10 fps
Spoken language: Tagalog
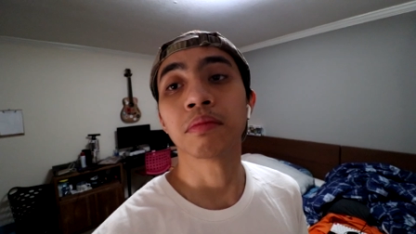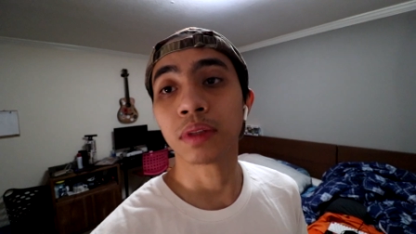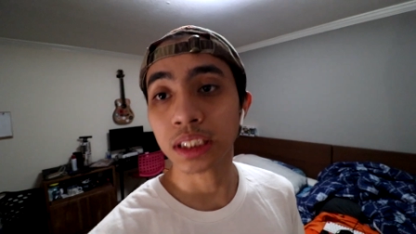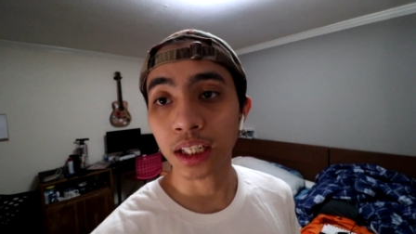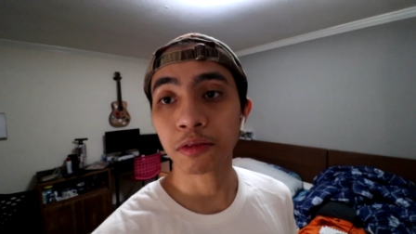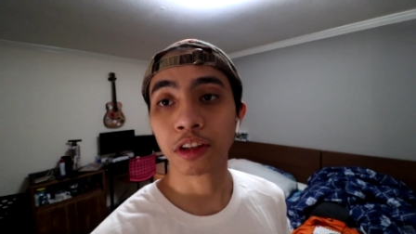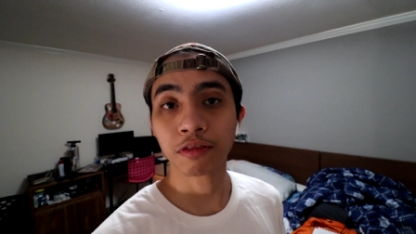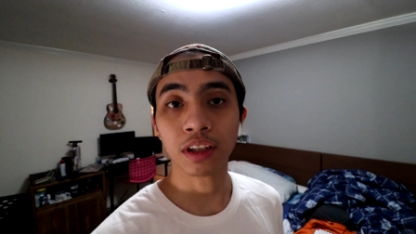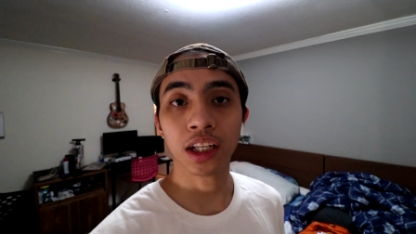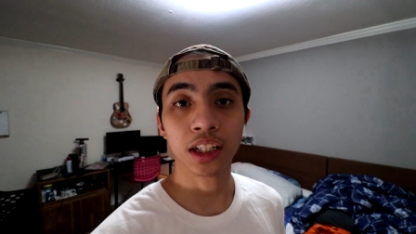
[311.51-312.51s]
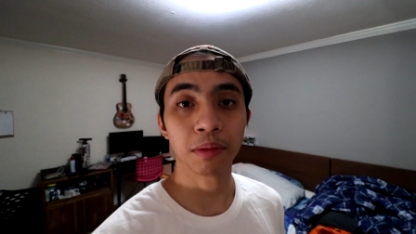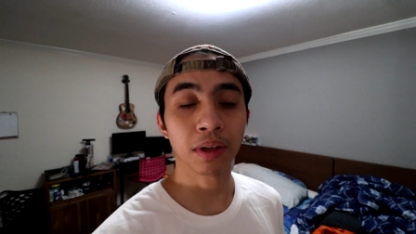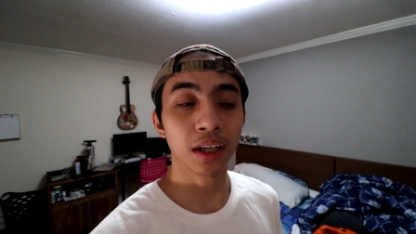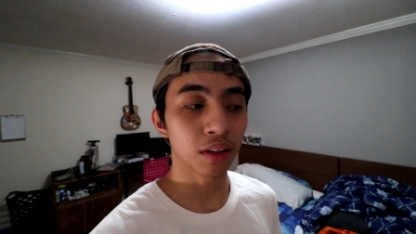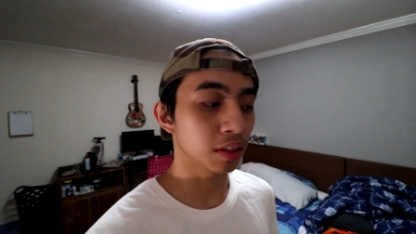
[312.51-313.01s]
masarap sa feeling na
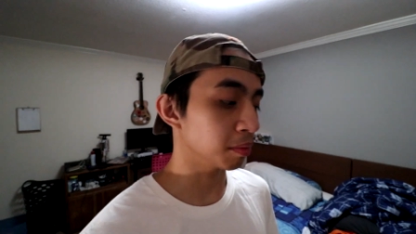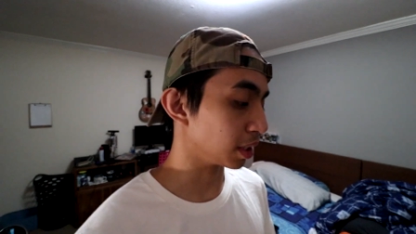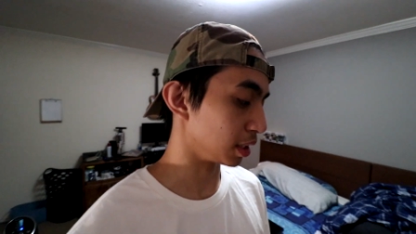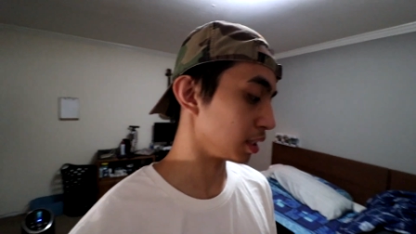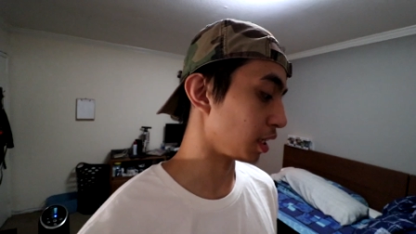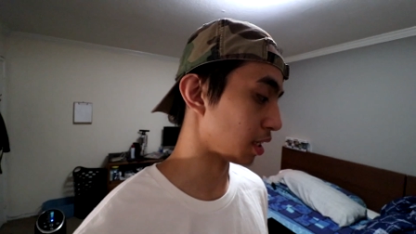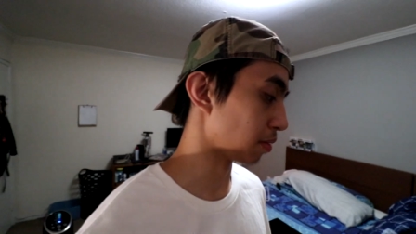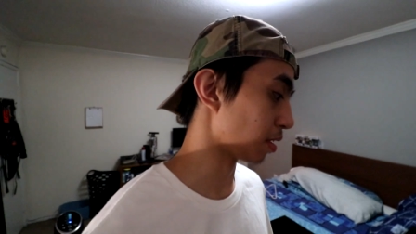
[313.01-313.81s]
magkaroon ng maganda setup